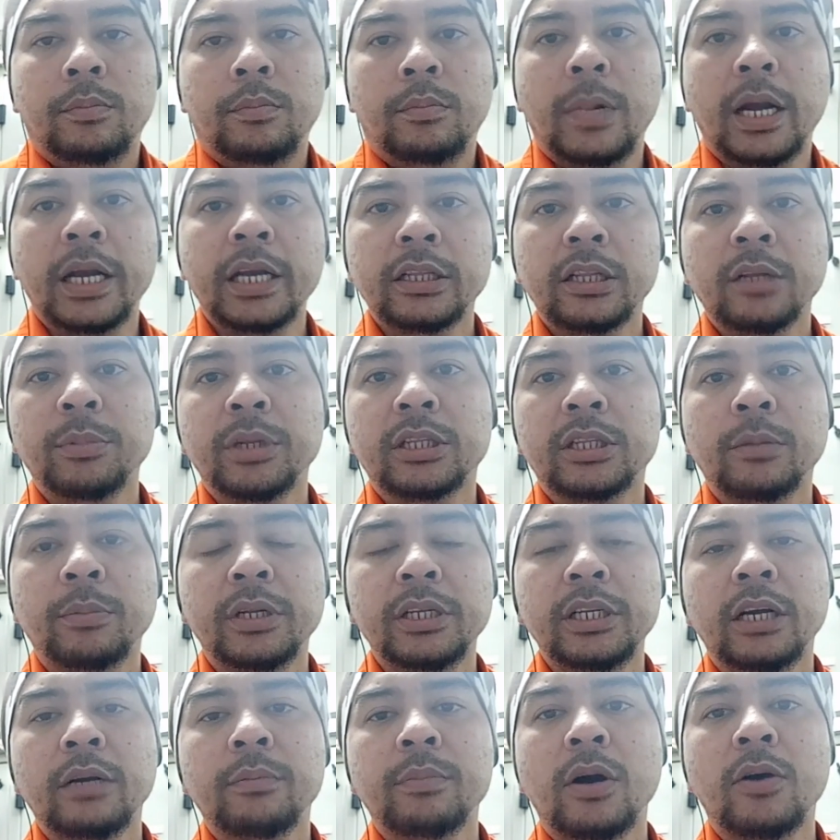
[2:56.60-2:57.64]
Bagi teman-teman
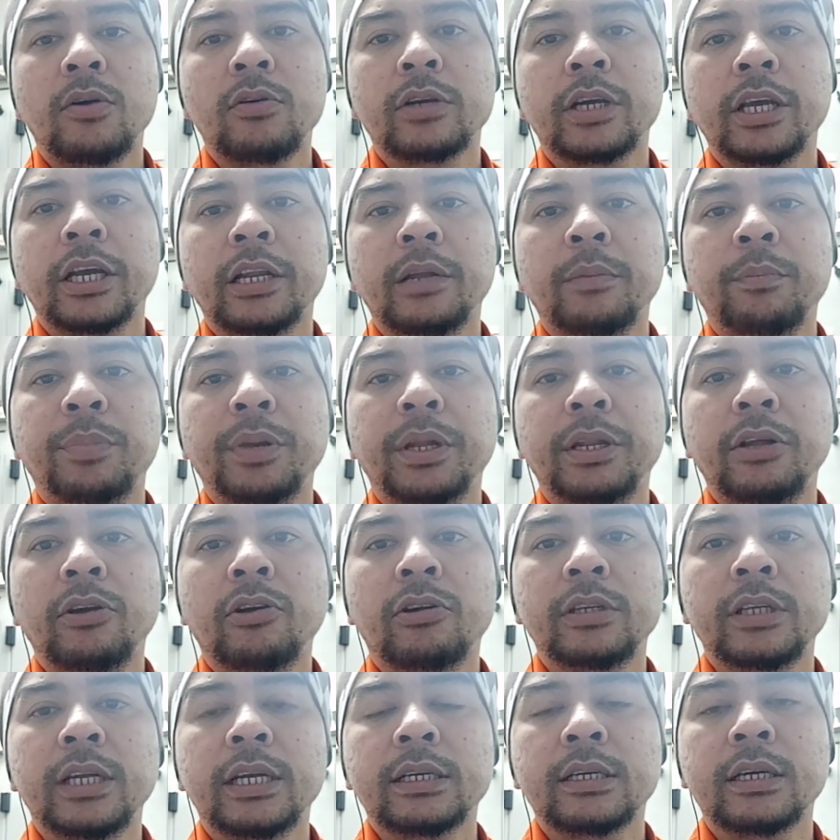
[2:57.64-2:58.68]
yang mau kirim
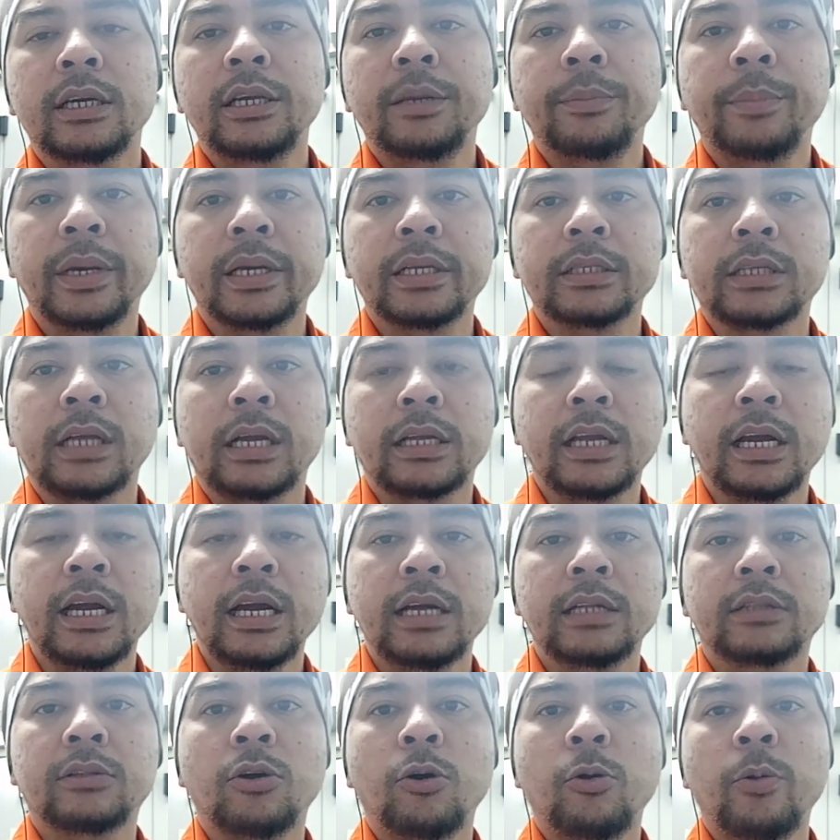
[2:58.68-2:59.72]
videonya ke email
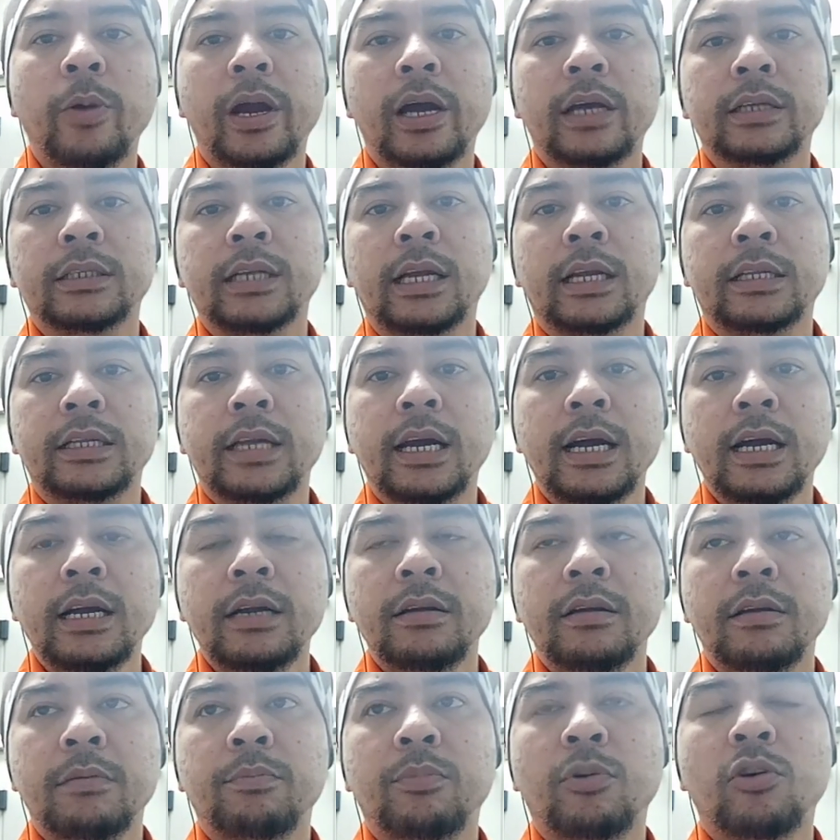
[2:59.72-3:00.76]
saya atau WA saja,
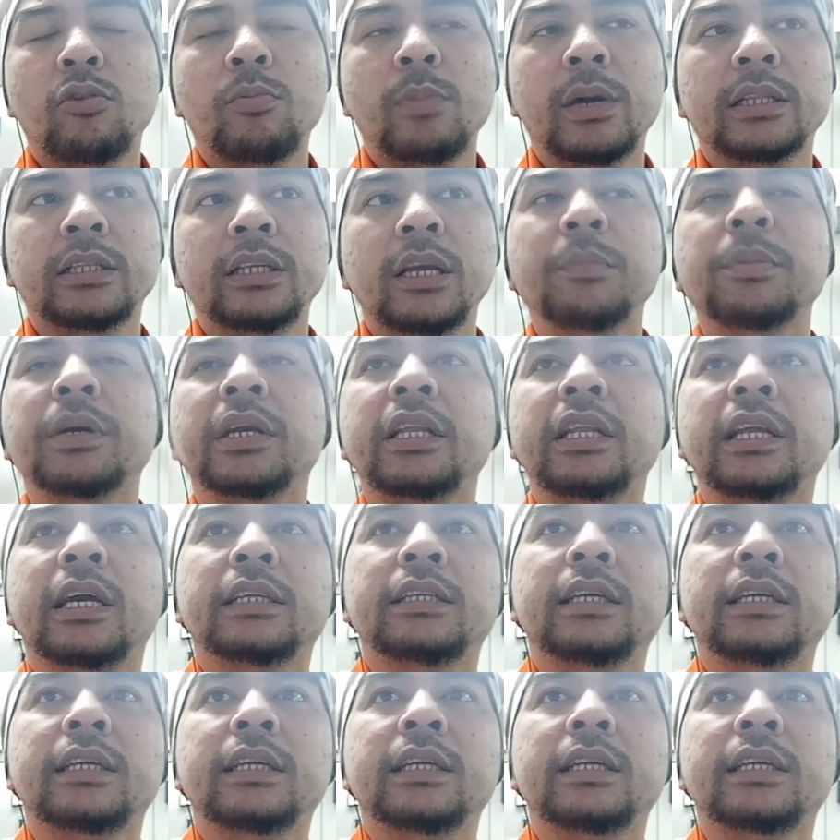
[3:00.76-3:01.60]
formatnya begini